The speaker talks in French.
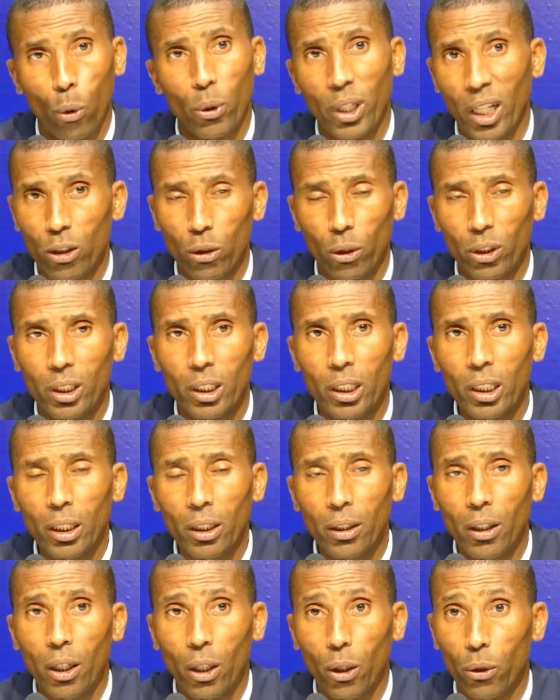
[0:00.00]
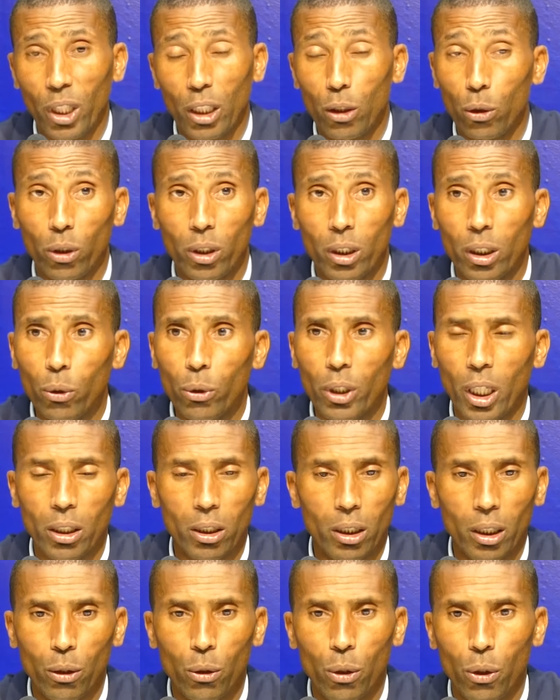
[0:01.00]
On l'a senti, on l'a senti. On a
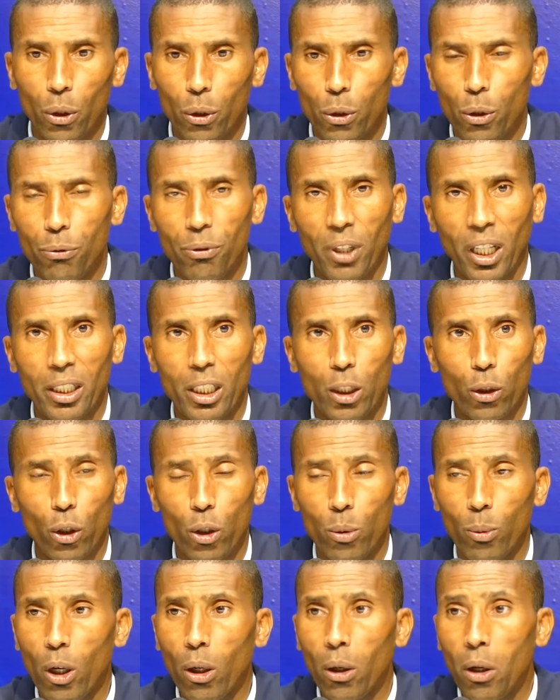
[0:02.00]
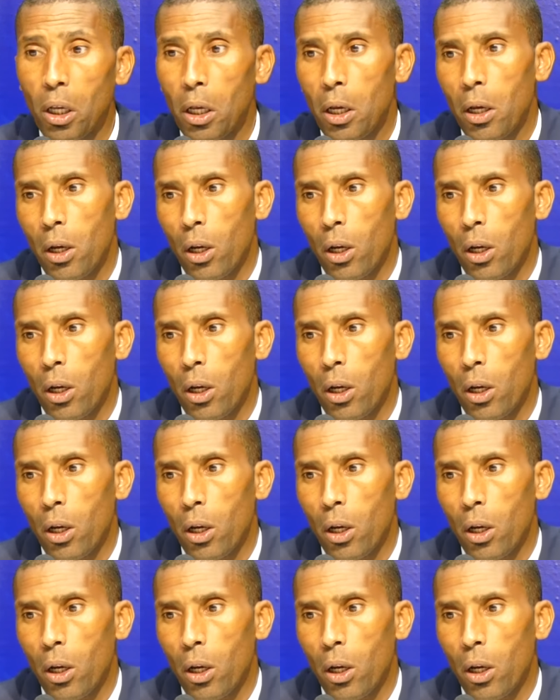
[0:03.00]
essayé de, faire des changements.